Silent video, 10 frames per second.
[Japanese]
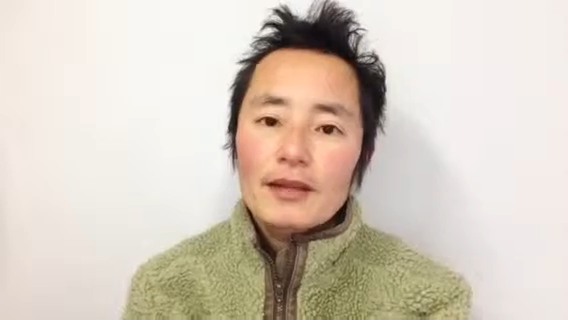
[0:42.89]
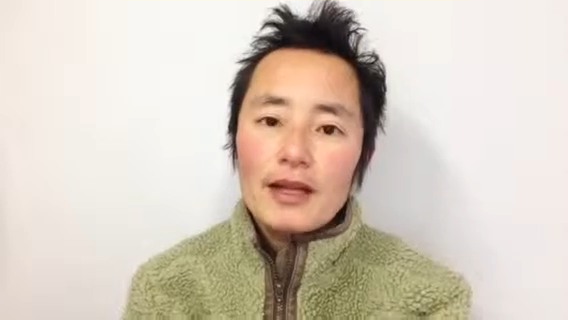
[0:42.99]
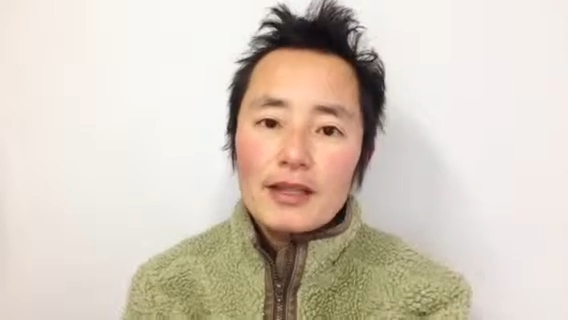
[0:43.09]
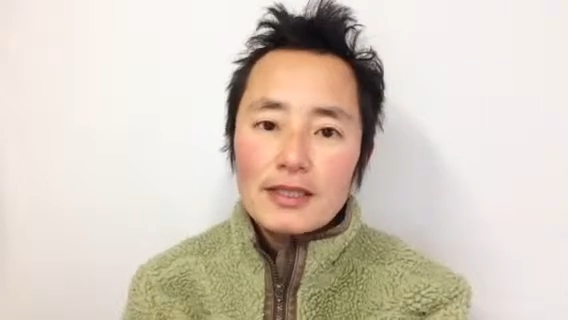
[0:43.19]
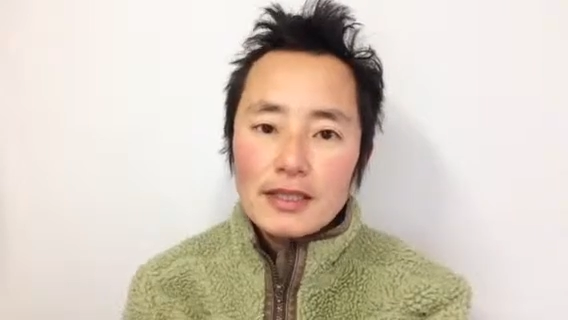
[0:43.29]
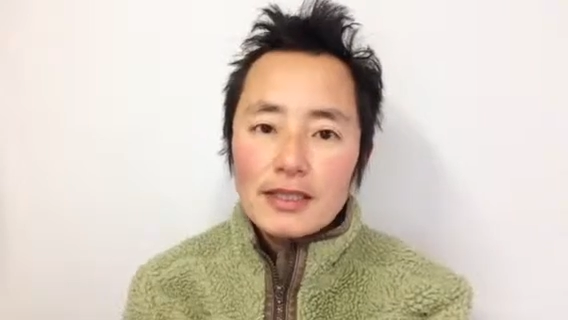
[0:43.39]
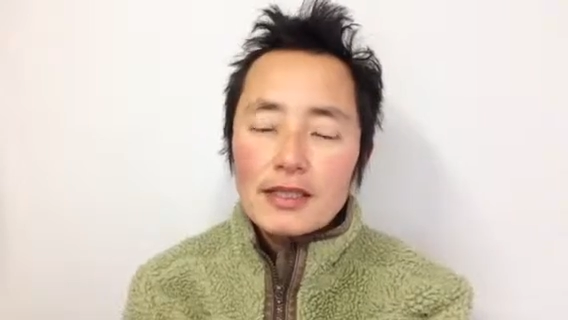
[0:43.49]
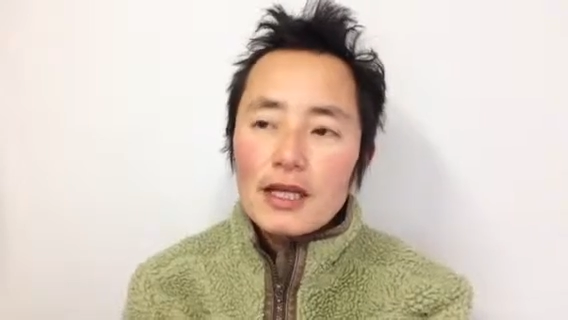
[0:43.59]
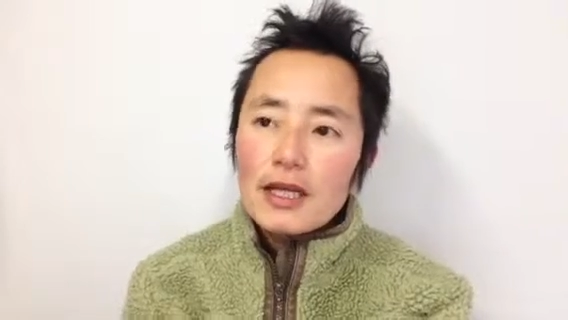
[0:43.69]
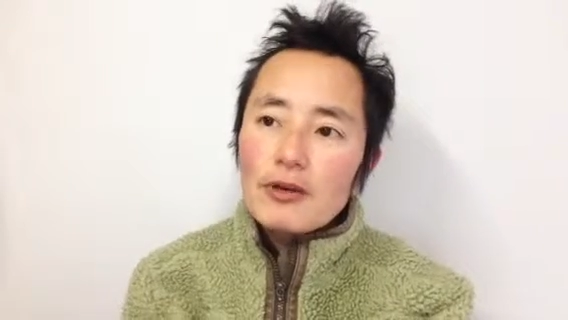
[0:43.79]
新し
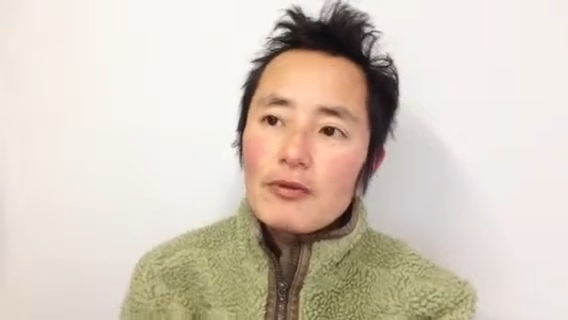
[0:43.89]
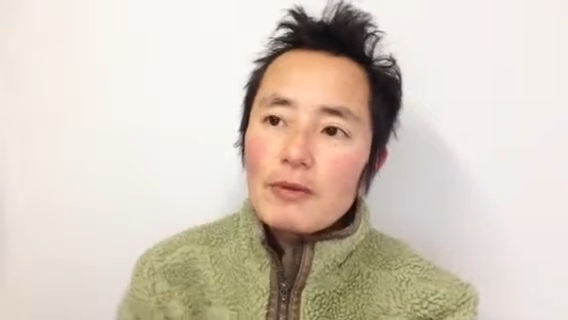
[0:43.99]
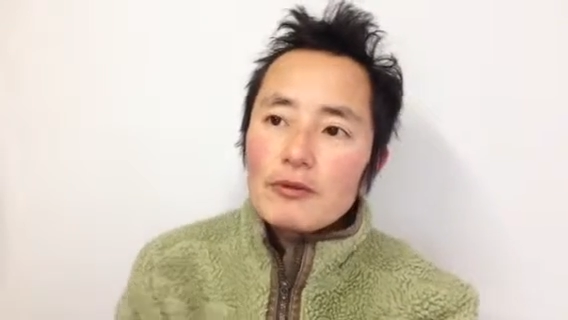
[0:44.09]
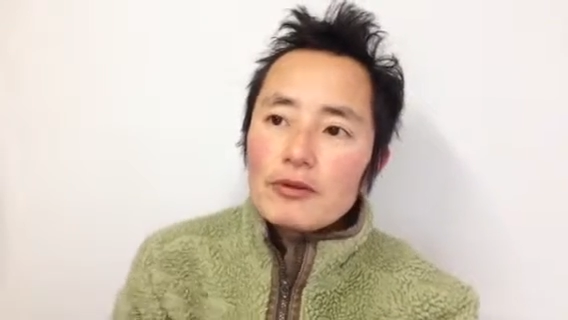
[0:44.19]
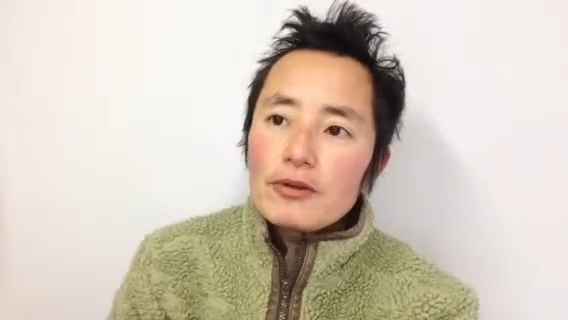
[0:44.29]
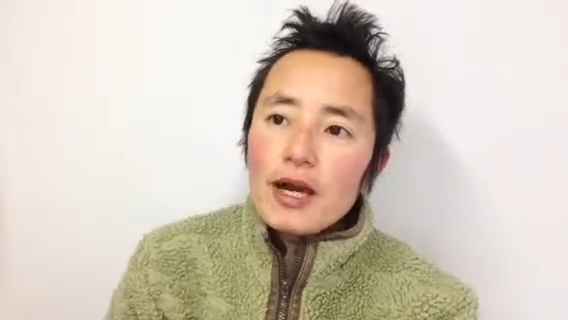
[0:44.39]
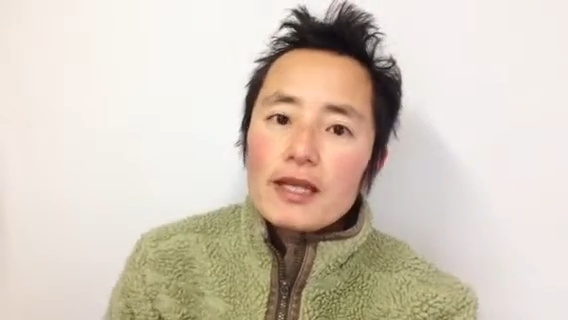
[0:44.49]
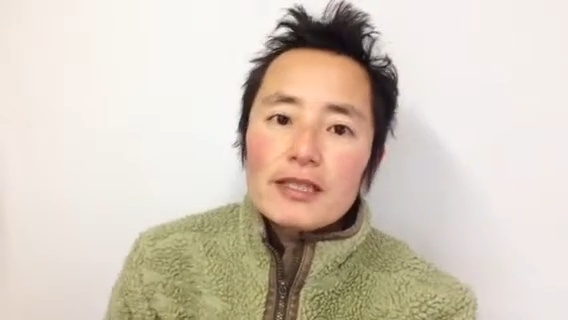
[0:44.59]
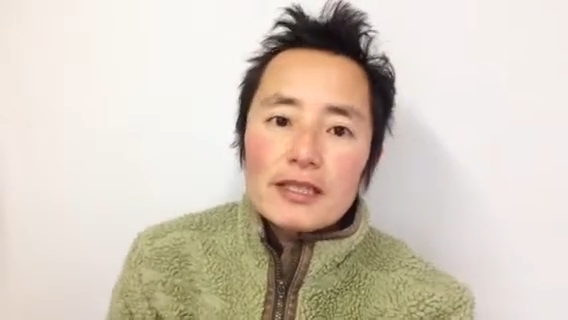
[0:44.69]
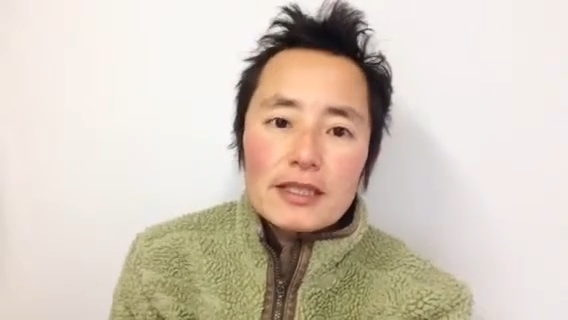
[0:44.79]
いウェブ
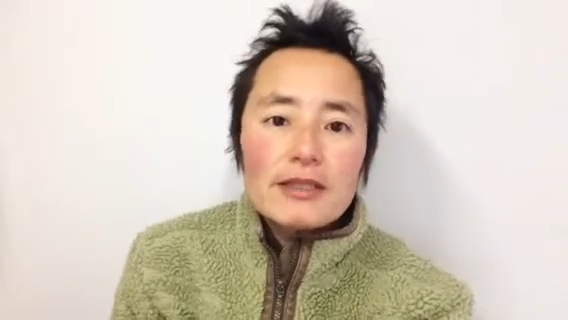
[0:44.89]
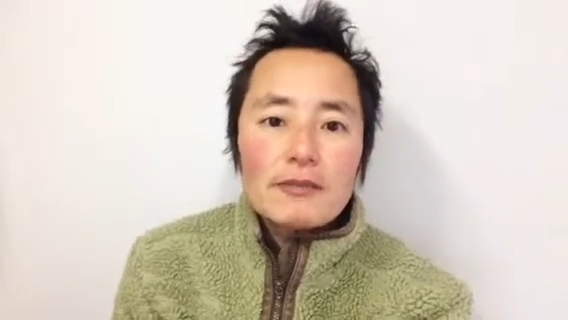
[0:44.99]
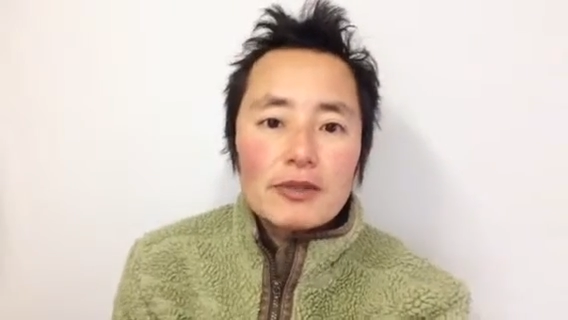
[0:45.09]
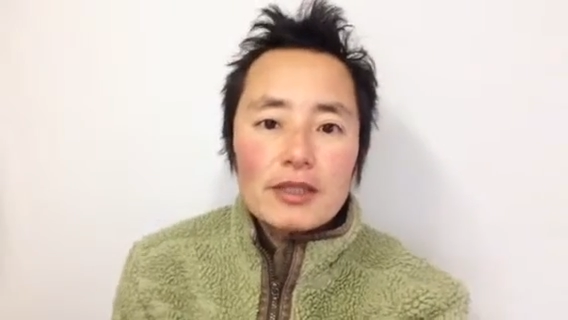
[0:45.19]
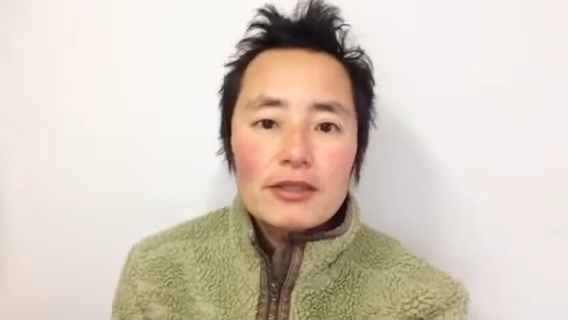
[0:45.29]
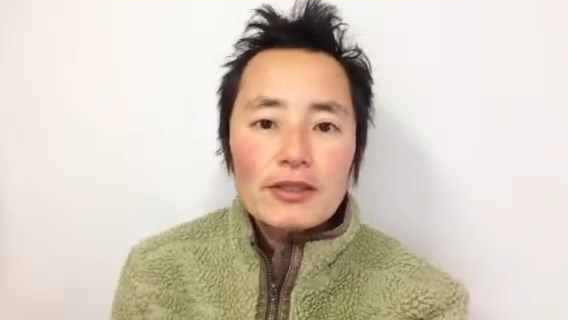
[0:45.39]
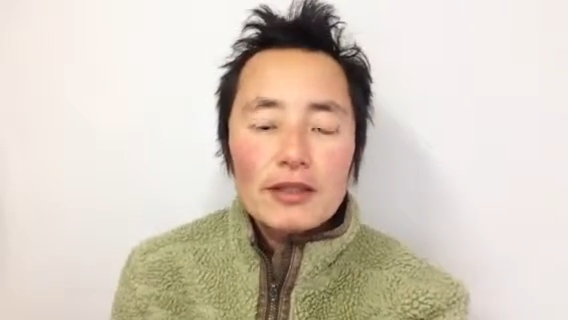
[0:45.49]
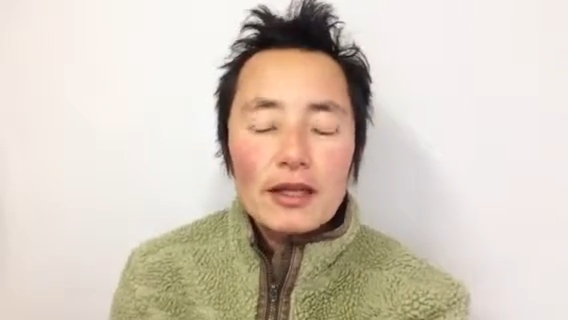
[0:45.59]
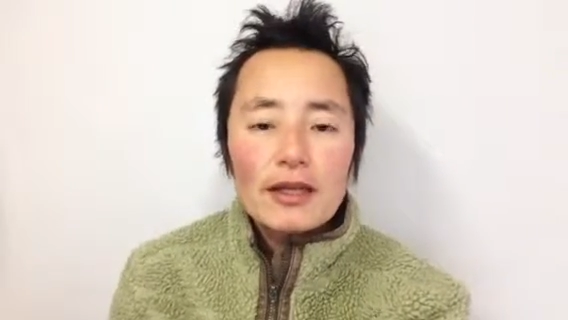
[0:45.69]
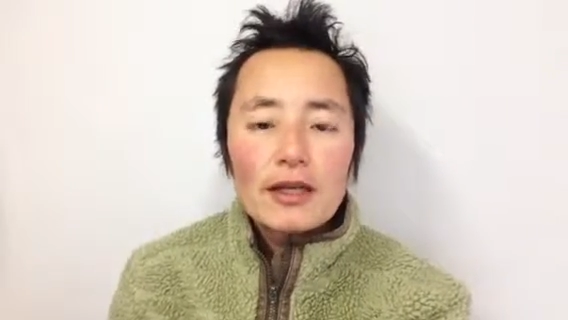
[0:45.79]
配信システムについ
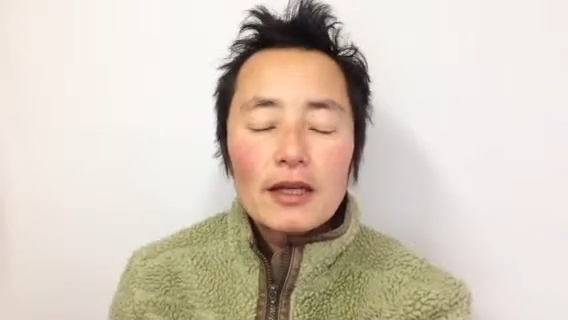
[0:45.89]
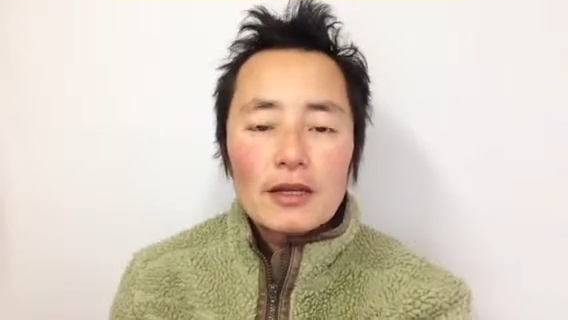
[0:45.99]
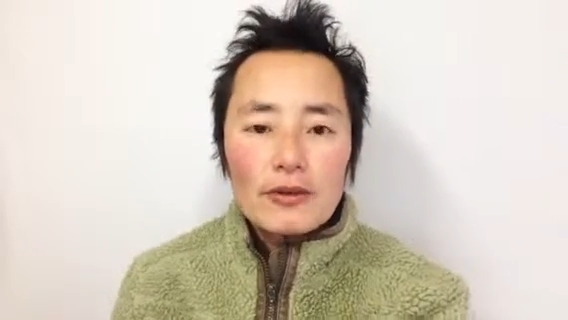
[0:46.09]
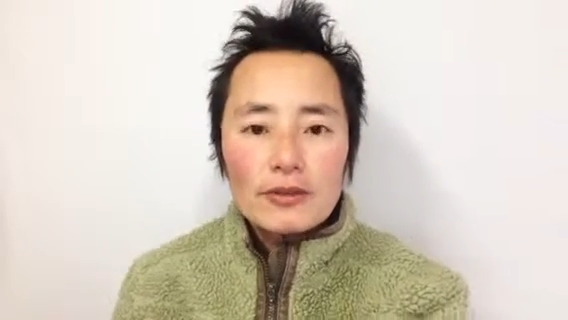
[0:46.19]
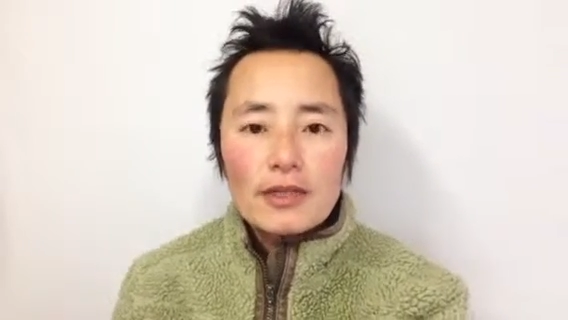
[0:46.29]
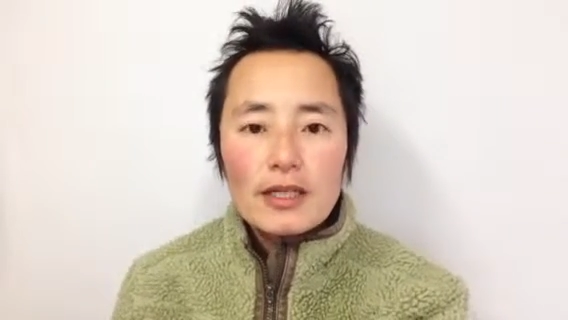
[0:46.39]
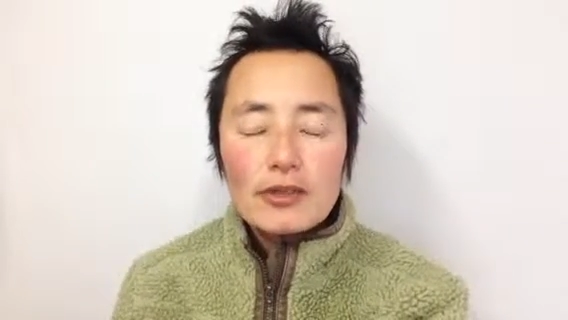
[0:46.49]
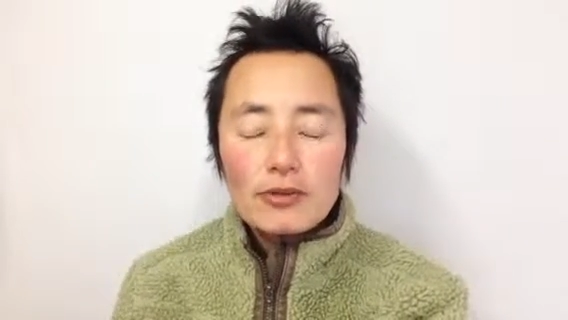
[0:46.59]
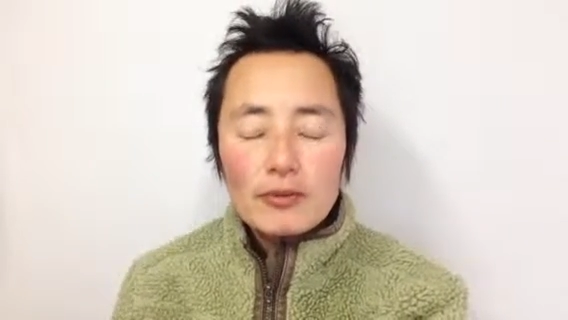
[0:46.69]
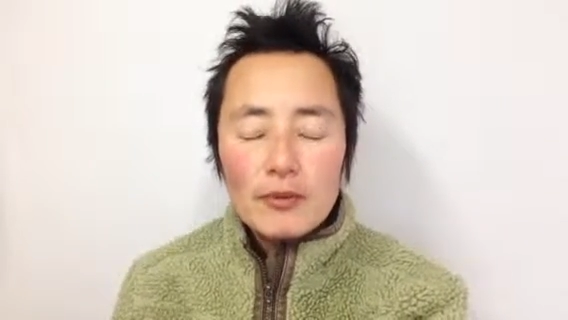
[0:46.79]
てお伝え
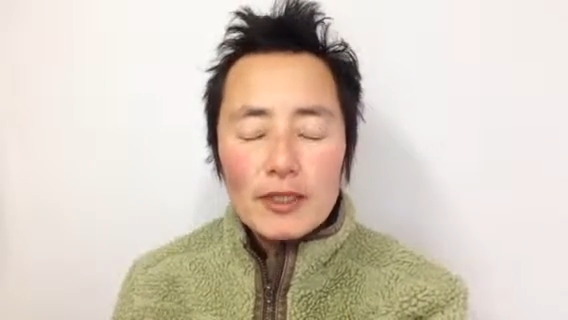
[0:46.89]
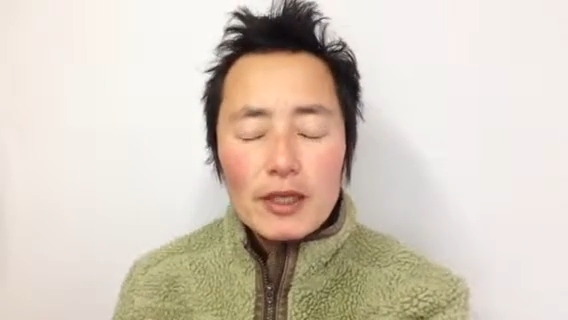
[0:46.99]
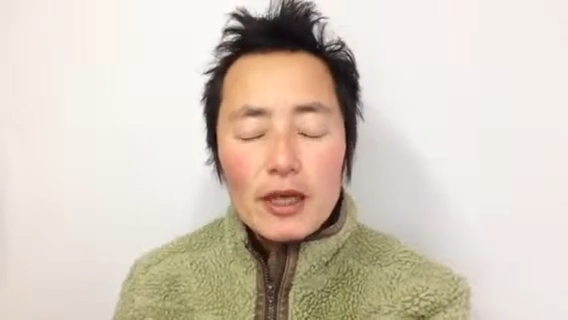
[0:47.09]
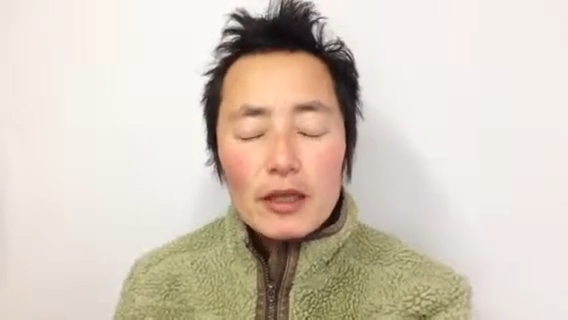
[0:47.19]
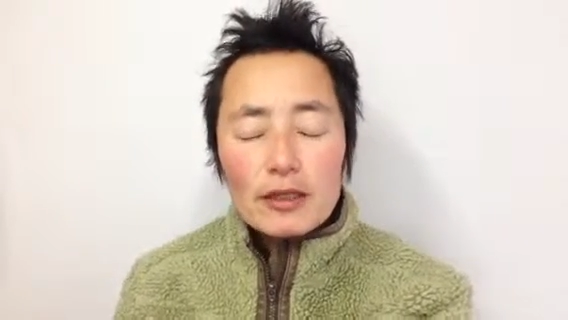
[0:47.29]
しようと思います。